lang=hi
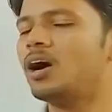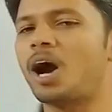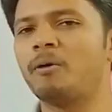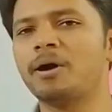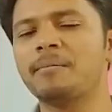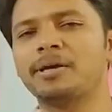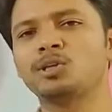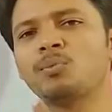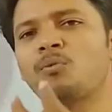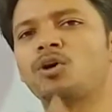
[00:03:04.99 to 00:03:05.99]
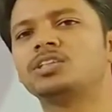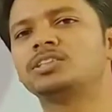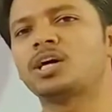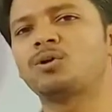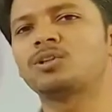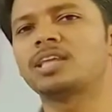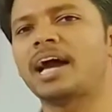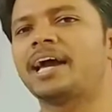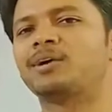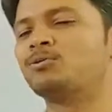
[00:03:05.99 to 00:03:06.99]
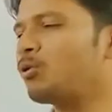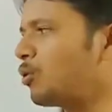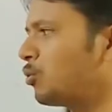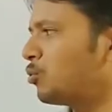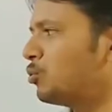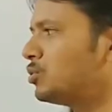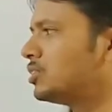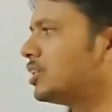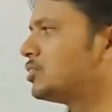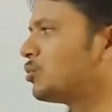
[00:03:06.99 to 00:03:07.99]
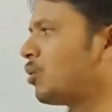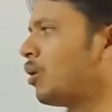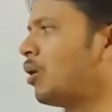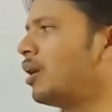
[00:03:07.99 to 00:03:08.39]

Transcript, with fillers: हवे में जो मॉइस्चर होता है वो उस चीज को